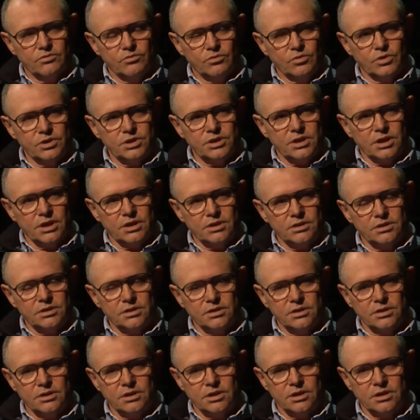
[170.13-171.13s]
wo ich
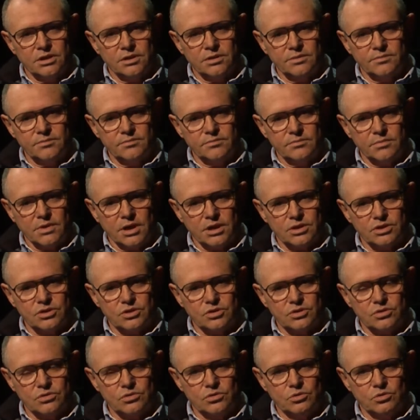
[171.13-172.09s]
dann ähm, als